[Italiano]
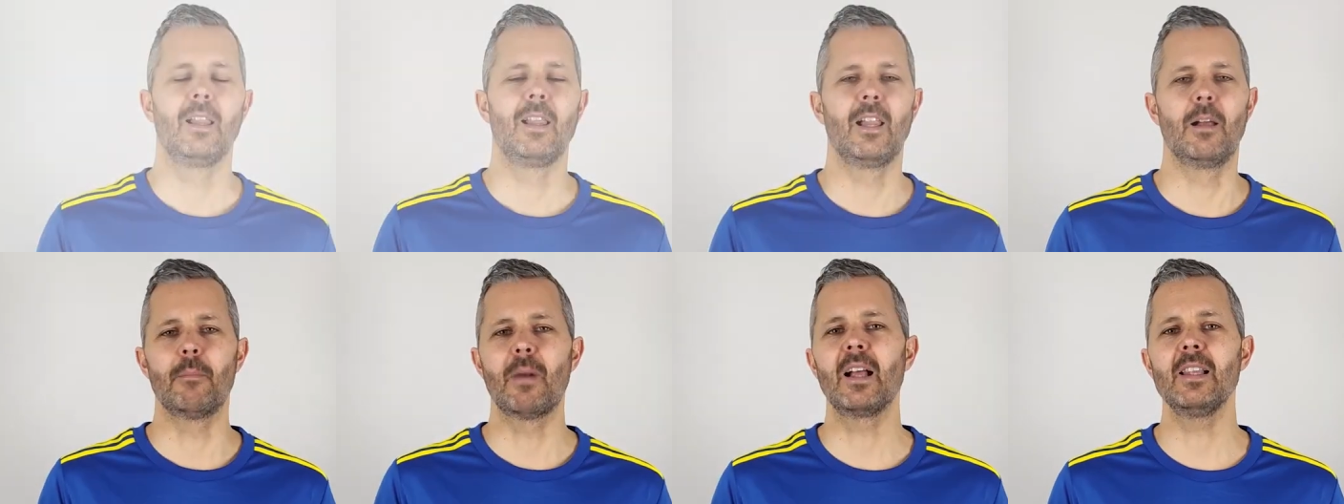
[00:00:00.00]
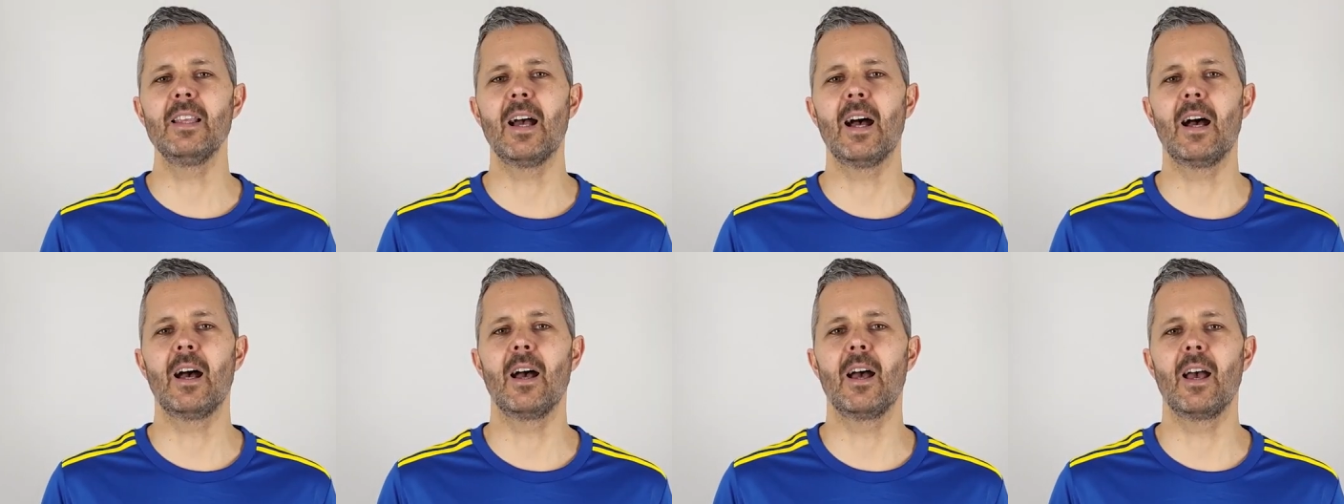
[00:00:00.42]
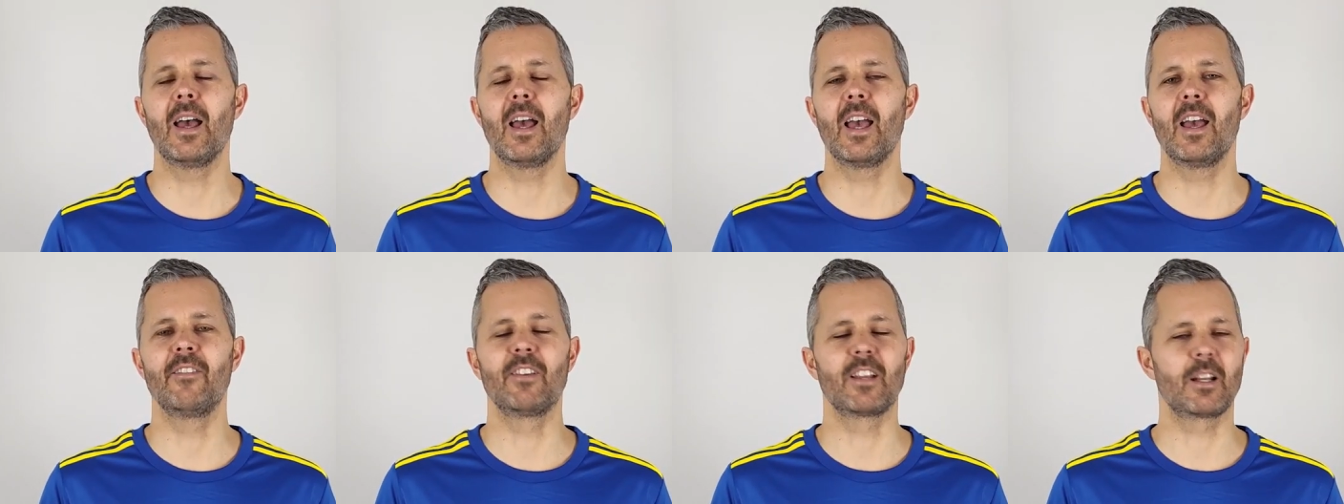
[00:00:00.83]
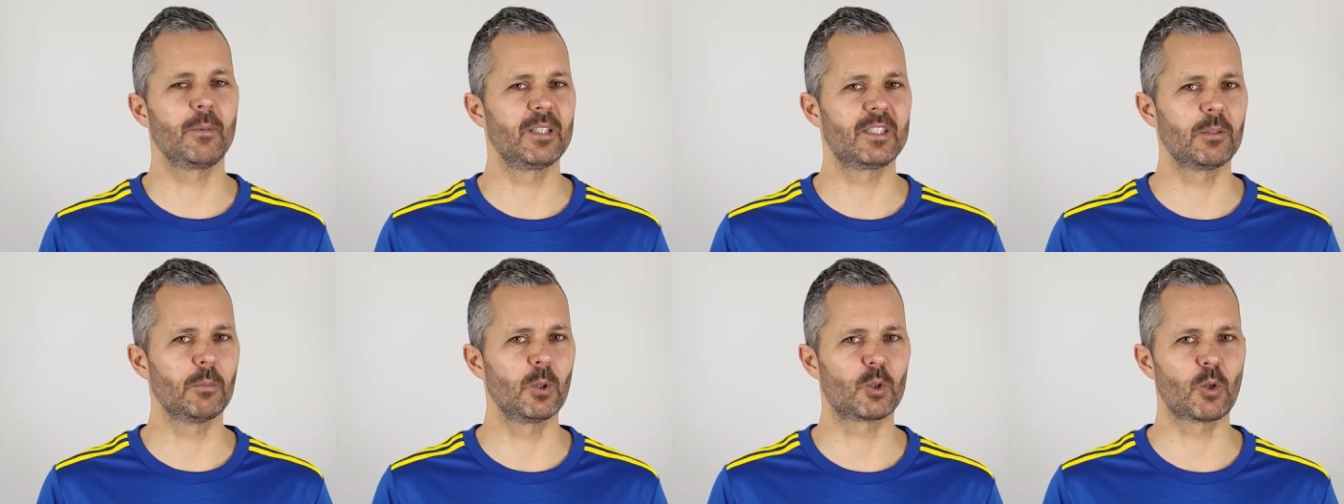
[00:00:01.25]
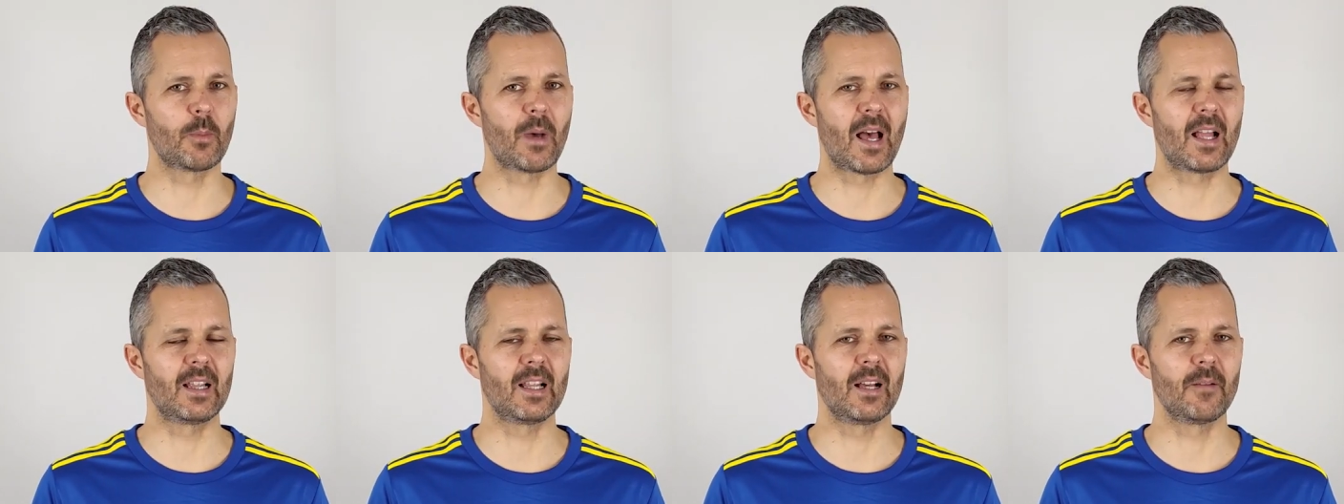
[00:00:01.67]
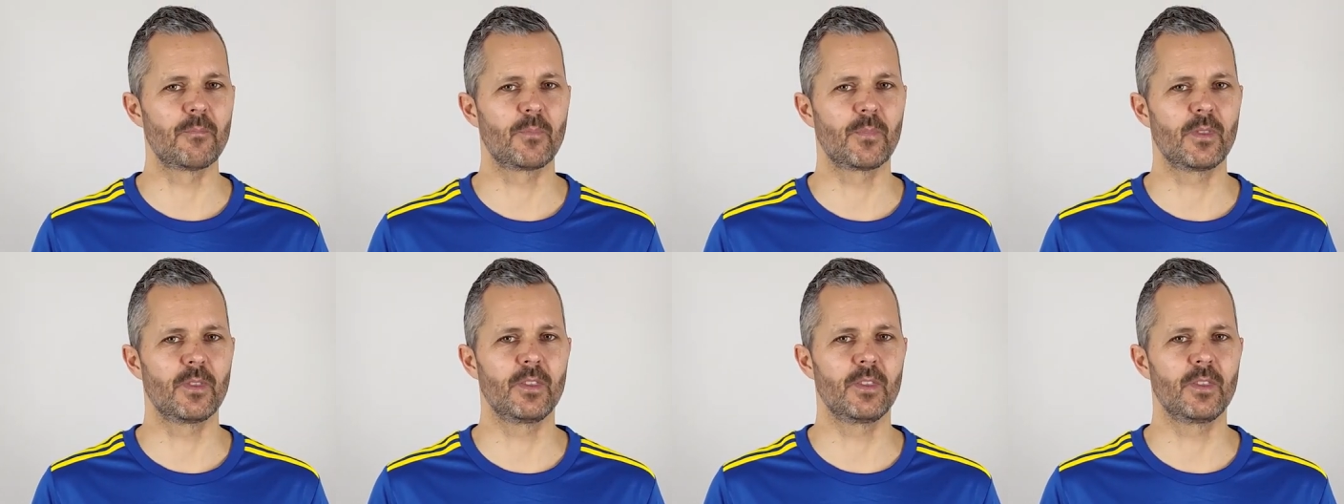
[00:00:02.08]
La maglia è veramente molto bella.